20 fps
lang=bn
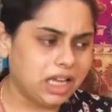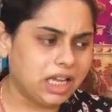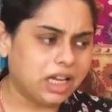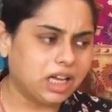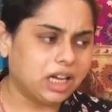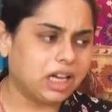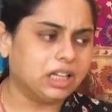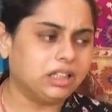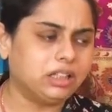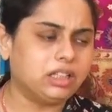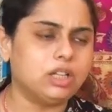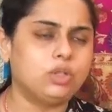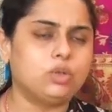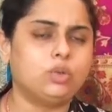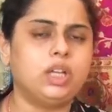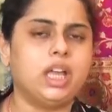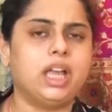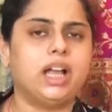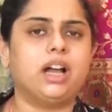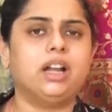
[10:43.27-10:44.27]
ইক্কাতটা
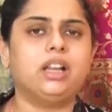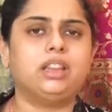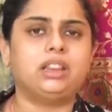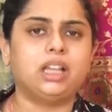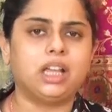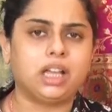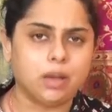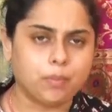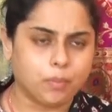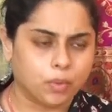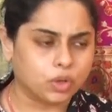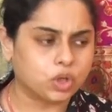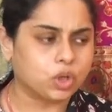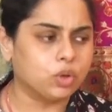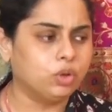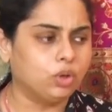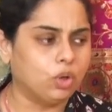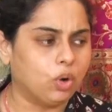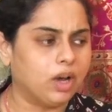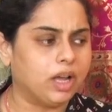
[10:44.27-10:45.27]
যদি এখানের থেকে
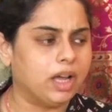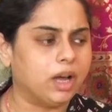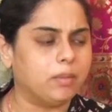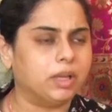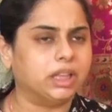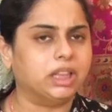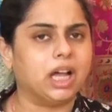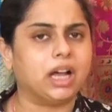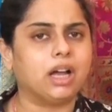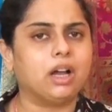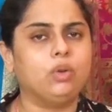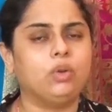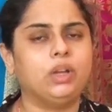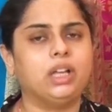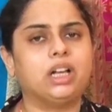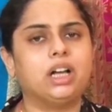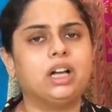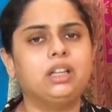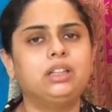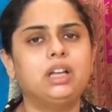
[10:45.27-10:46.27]
পছন্দ হয় আমার দেখানো
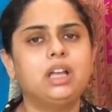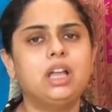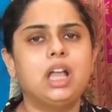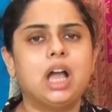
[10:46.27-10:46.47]
ইক্কাত